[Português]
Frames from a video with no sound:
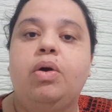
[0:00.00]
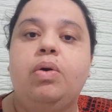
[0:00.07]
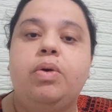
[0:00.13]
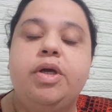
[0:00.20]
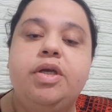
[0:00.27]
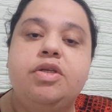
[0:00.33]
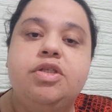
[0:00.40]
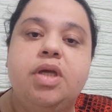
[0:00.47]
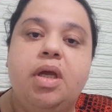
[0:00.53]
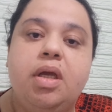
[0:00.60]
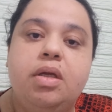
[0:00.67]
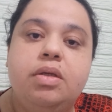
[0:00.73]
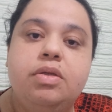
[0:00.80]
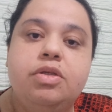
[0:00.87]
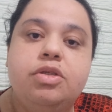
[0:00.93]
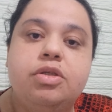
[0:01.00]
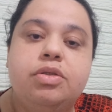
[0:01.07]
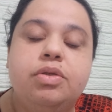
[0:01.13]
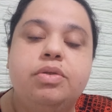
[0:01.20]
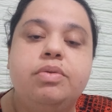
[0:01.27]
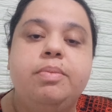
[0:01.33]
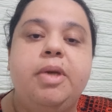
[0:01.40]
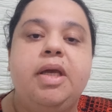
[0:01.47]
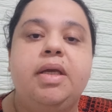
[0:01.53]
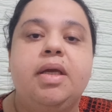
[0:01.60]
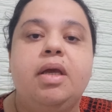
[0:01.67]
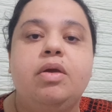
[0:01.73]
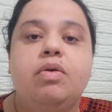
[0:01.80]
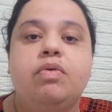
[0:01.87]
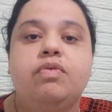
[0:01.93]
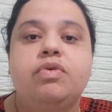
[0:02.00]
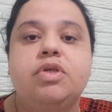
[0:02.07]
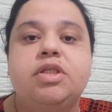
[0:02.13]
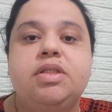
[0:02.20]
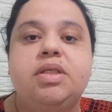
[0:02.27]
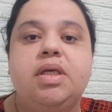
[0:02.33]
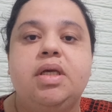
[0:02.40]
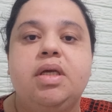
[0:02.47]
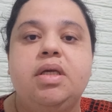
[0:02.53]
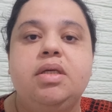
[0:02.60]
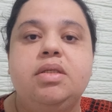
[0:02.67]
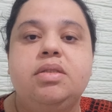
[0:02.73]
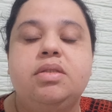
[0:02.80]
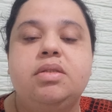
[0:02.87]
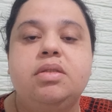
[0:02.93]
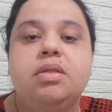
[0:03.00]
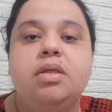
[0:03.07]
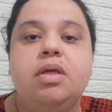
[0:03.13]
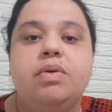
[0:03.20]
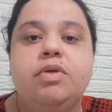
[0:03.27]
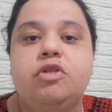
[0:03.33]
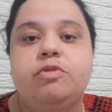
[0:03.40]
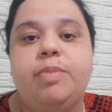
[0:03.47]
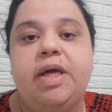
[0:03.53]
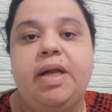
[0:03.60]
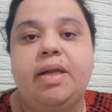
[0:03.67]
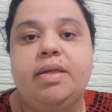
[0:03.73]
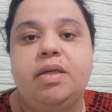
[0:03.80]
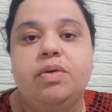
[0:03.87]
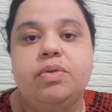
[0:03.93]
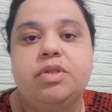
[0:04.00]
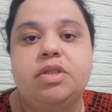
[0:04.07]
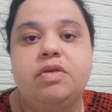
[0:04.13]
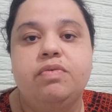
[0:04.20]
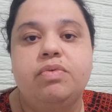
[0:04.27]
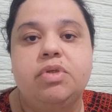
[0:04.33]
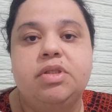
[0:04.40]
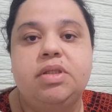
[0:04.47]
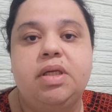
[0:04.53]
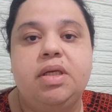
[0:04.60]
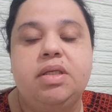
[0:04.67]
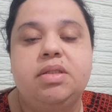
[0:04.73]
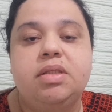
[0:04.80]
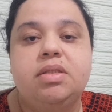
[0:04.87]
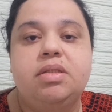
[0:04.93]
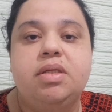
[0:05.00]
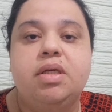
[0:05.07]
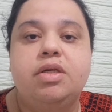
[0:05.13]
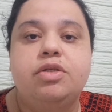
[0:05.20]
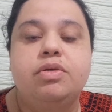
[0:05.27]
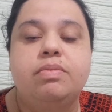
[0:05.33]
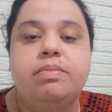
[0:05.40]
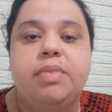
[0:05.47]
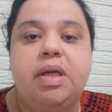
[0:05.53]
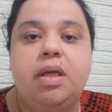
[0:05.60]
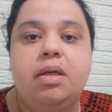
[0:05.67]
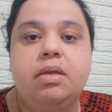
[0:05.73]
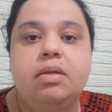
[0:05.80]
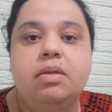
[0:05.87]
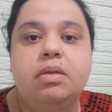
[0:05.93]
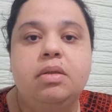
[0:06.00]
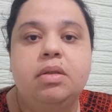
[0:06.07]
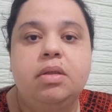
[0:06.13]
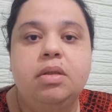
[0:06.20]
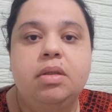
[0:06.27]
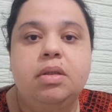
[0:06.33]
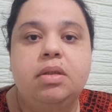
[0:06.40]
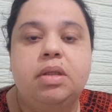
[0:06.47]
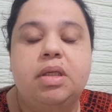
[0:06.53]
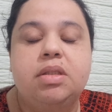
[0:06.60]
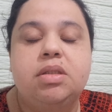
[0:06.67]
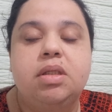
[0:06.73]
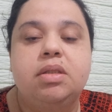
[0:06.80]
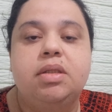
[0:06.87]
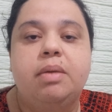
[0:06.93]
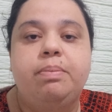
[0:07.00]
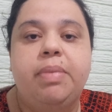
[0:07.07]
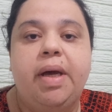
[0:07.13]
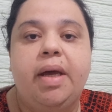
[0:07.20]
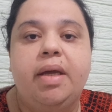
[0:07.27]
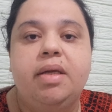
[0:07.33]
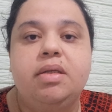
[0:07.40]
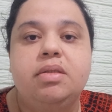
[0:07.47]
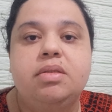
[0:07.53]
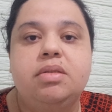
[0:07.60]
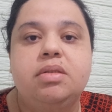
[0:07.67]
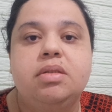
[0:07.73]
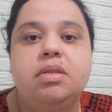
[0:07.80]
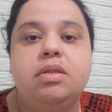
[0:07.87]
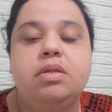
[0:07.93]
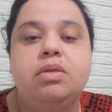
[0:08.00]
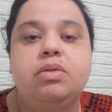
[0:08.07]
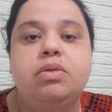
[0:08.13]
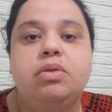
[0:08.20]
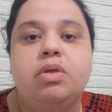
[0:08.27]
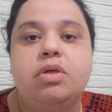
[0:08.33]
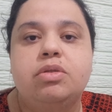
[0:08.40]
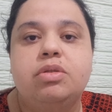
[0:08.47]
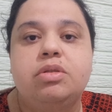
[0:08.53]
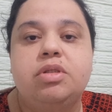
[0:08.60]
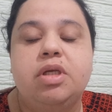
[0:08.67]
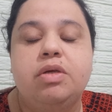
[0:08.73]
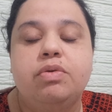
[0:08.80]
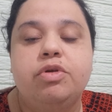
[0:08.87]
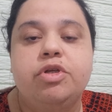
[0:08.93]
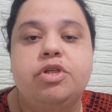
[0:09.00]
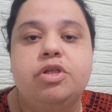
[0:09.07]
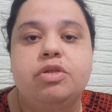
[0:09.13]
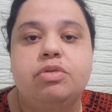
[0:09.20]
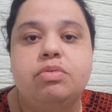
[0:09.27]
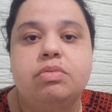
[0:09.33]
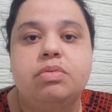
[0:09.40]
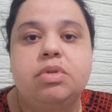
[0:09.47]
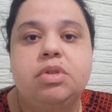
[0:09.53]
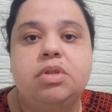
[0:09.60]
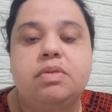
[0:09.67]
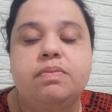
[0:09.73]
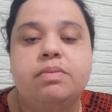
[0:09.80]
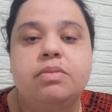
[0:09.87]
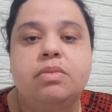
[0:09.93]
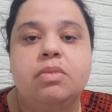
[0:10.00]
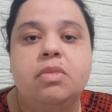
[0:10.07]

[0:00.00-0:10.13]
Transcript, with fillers: Oi, gente, tudo bem aí com vocês? Eu espero a Deus que vocês estejam bem, na santa paz do nosso Senhor Jesus.